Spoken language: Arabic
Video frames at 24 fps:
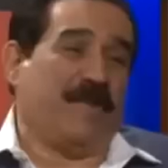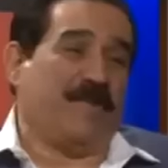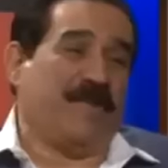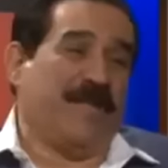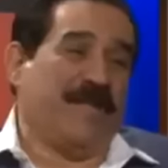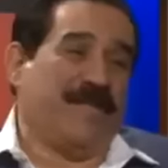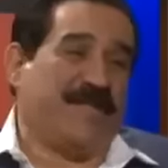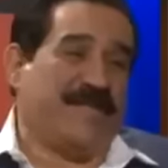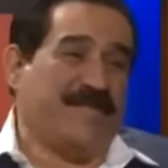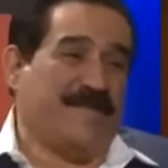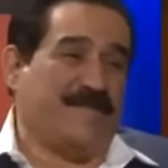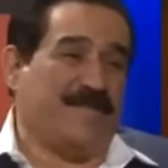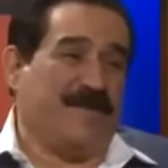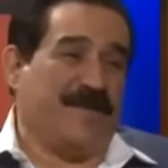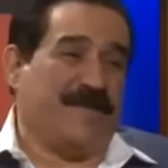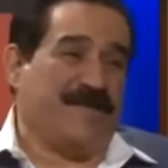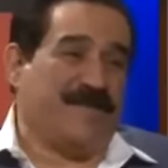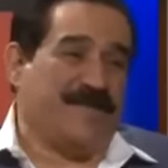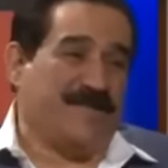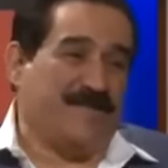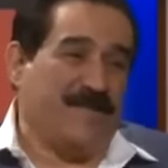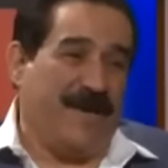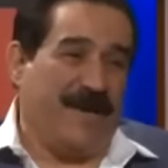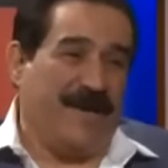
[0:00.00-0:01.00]
بديت تسمع
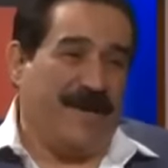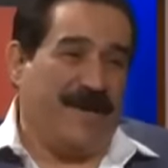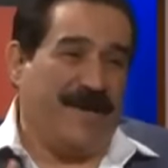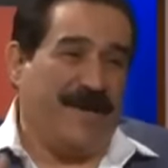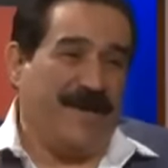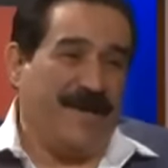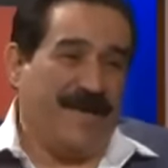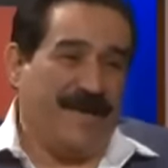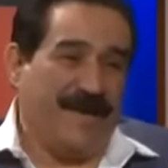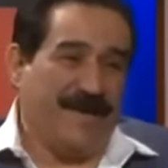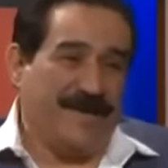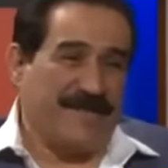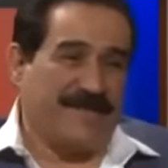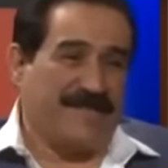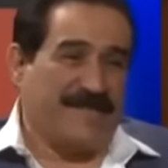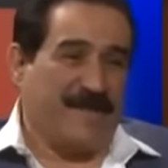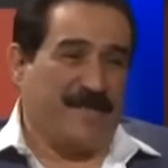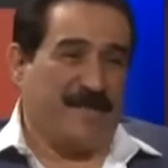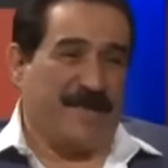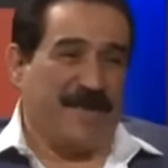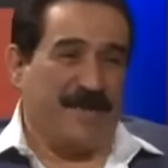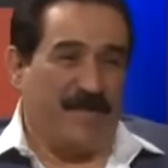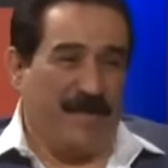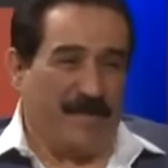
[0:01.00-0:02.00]
تسمع
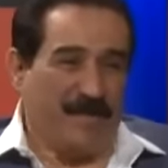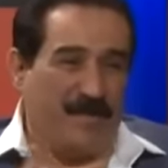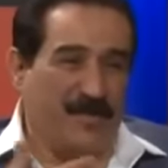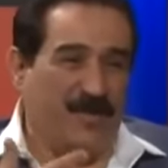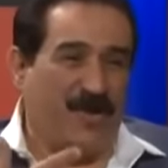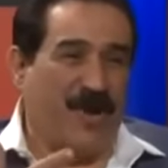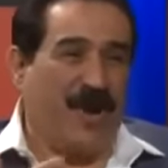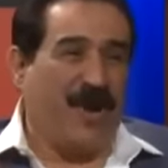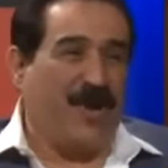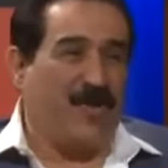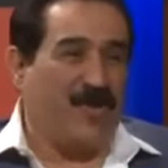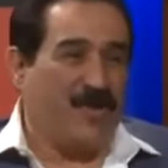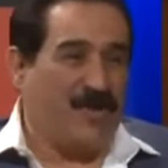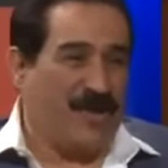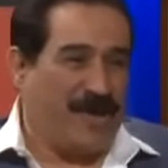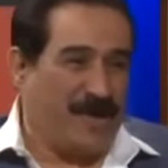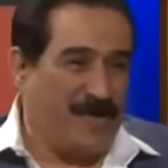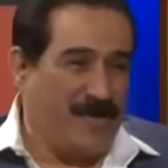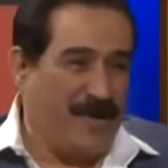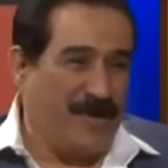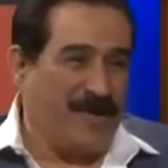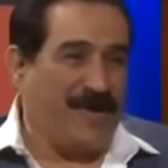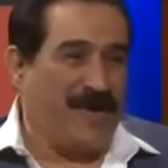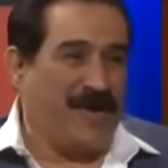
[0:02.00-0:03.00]
الصبا المحمداء
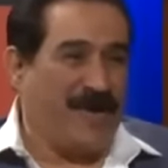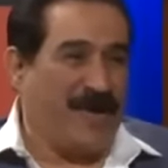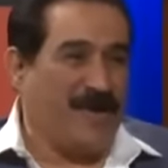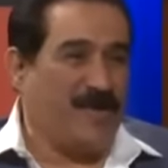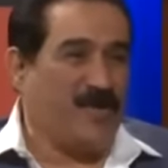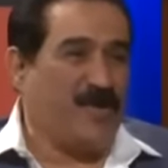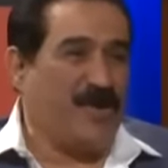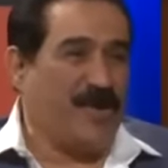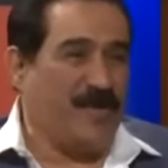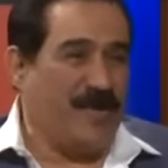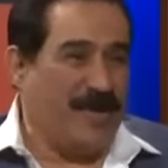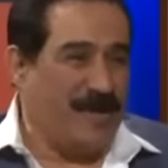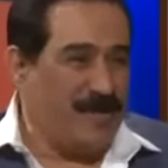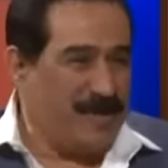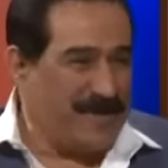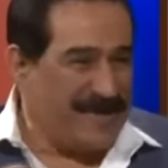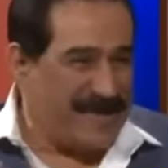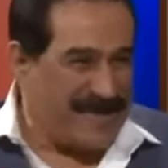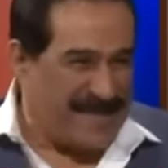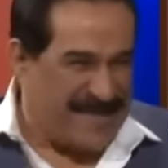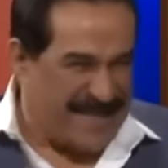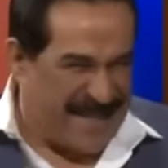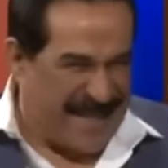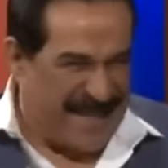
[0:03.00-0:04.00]
وربعنا اللي يغنون آه.
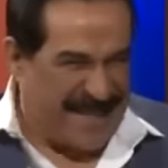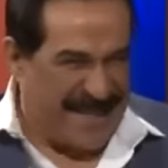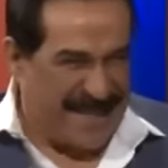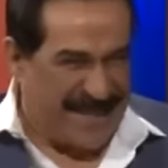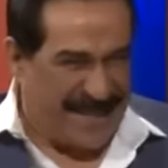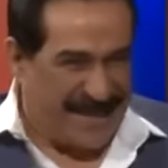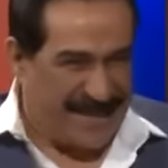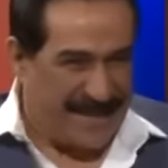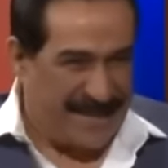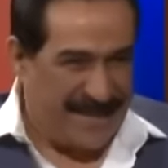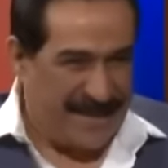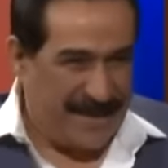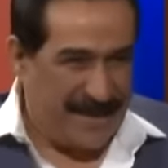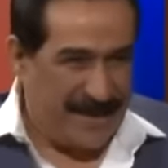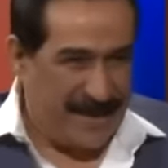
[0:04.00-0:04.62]
وانت إيه. صغير يعني